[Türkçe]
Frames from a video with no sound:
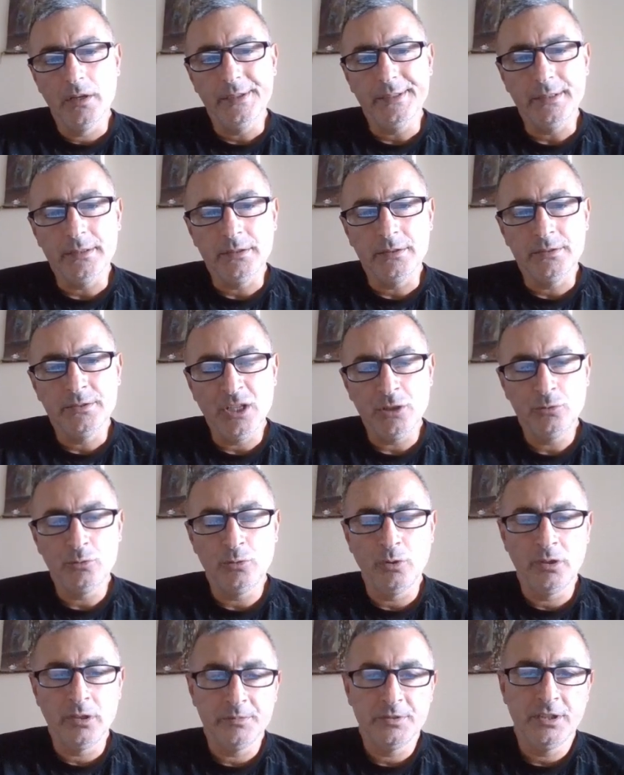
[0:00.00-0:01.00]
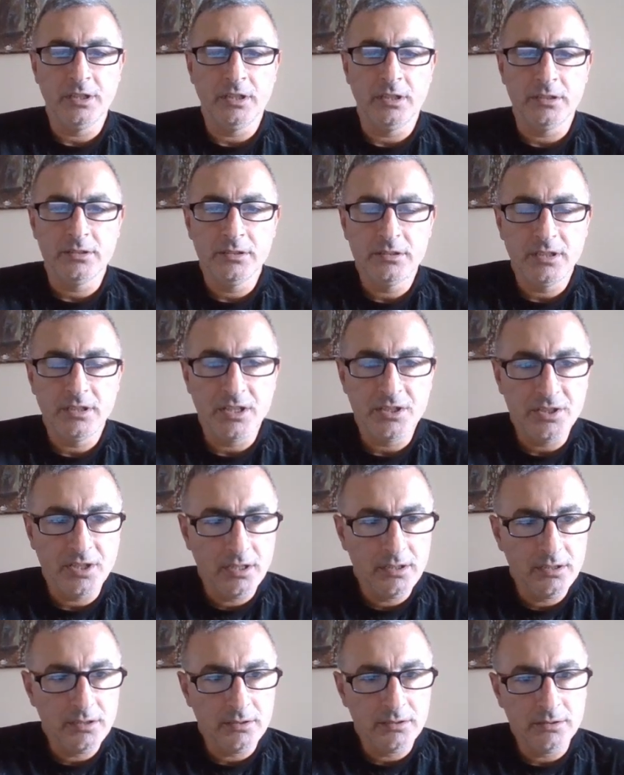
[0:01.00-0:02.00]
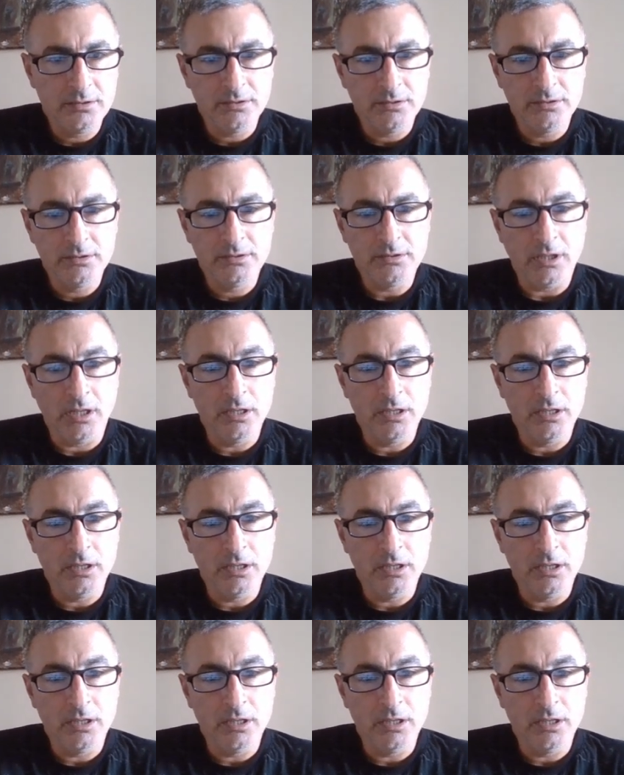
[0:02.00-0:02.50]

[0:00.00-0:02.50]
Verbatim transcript: E, net dönem karı geçen yılın e,